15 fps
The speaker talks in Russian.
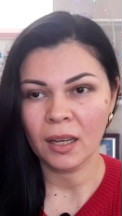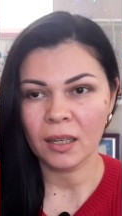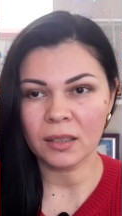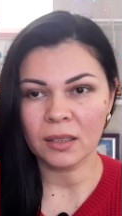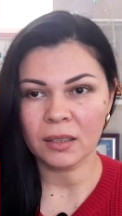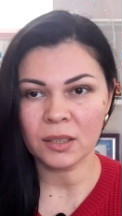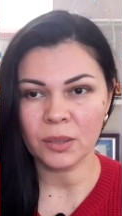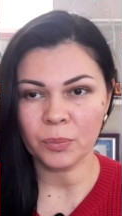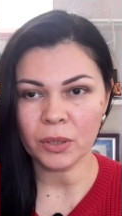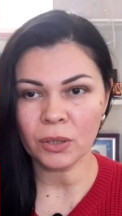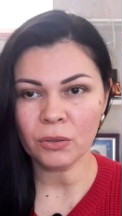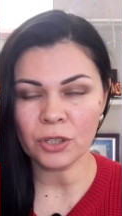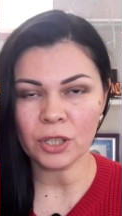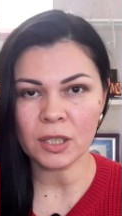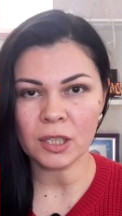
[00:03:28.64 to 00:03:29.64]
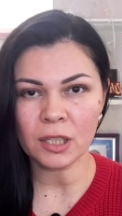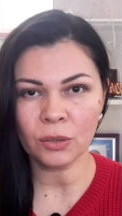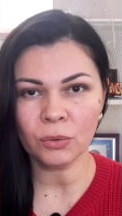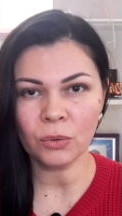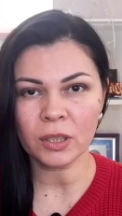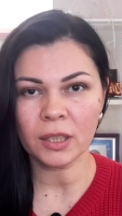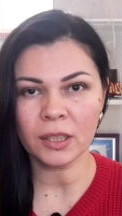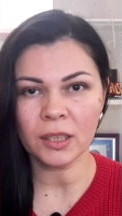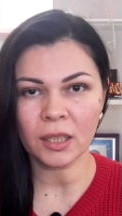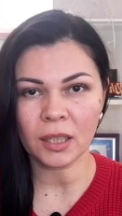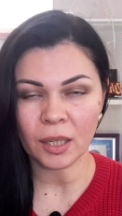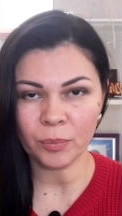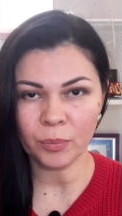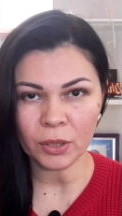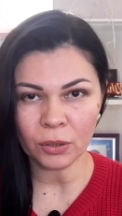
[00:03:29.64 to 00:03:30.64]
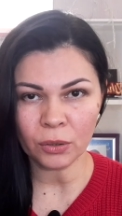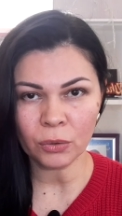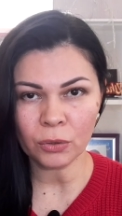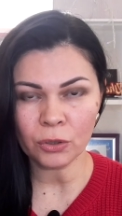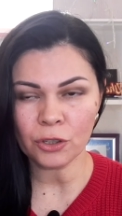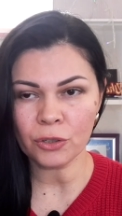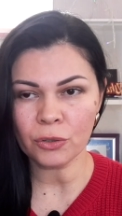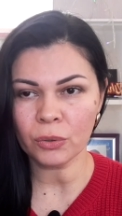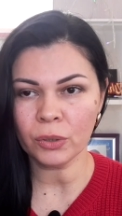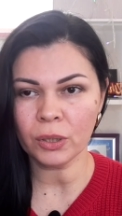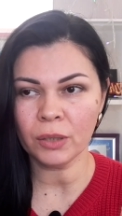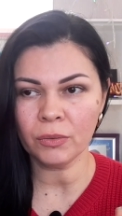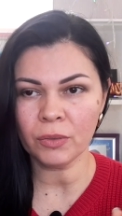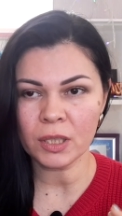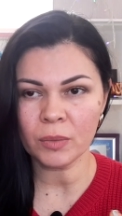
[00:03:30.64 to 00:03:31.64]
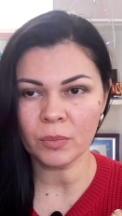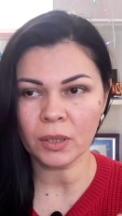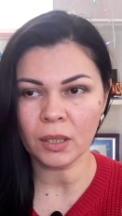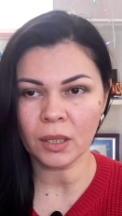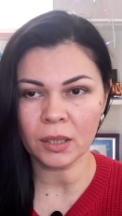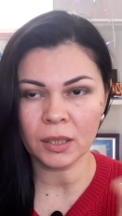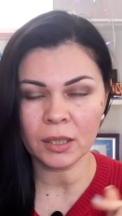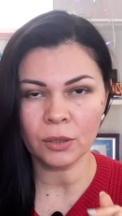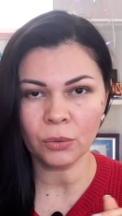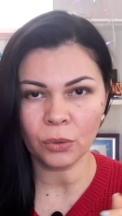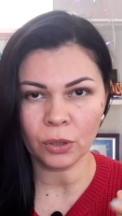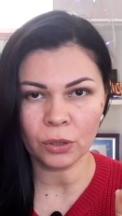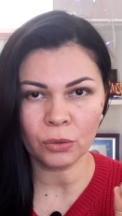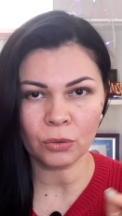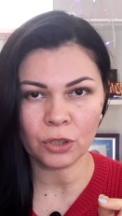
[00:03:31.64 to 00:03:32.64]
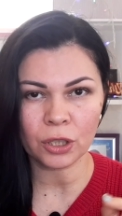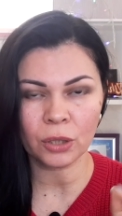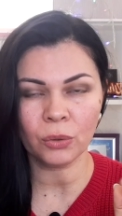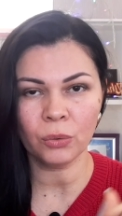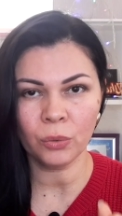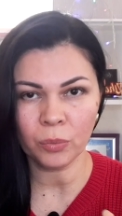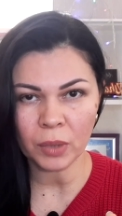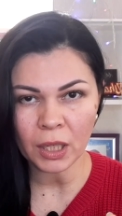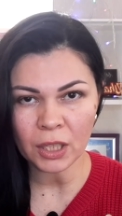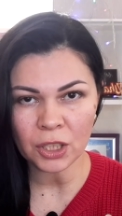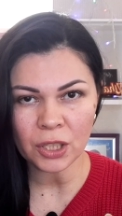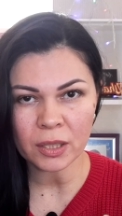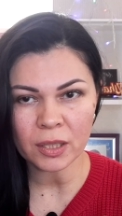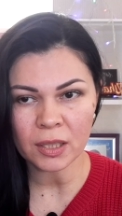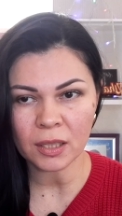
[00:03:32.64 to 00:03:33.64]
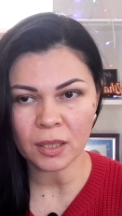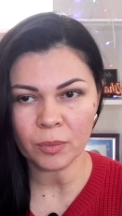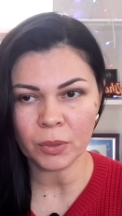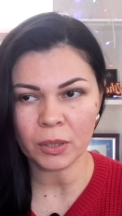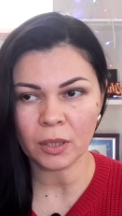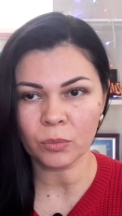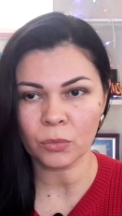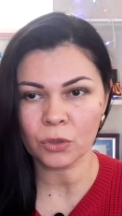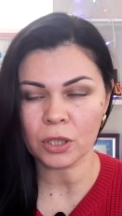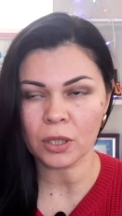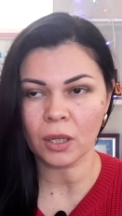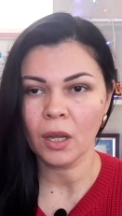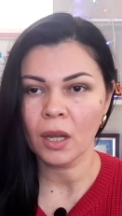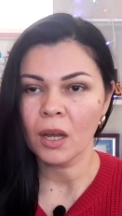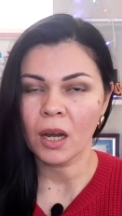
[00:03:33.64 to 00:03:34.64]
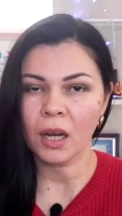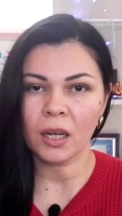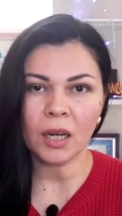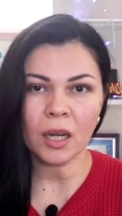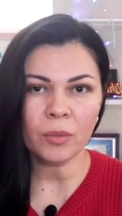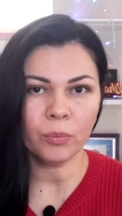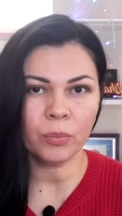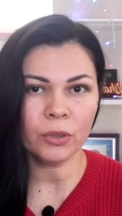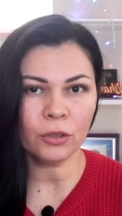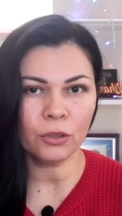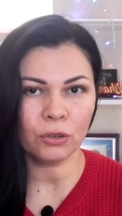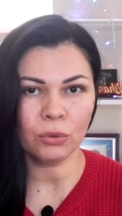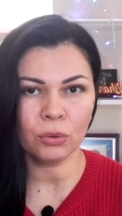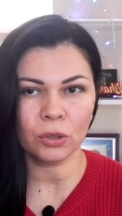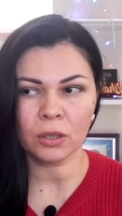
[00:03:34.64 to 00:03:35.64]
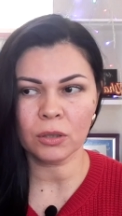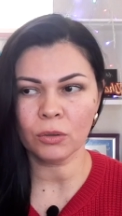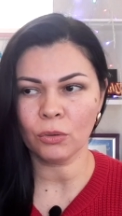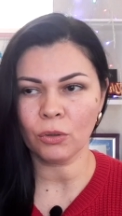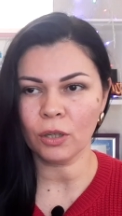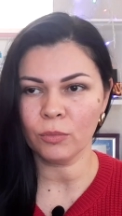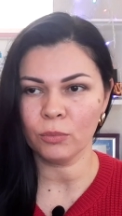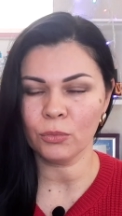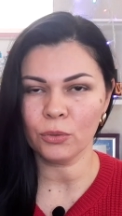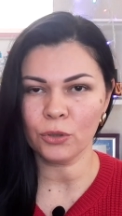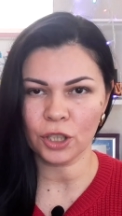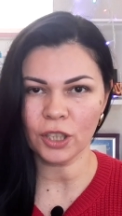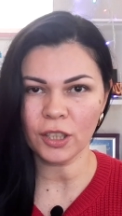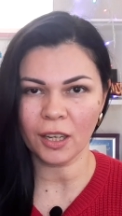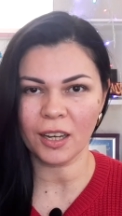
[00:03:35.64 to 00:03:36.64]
А, теперь уже сынулька не храпит ночью, и, видимо, аденоид уже уменьшился, потому что храп был жуткий, он как мужчина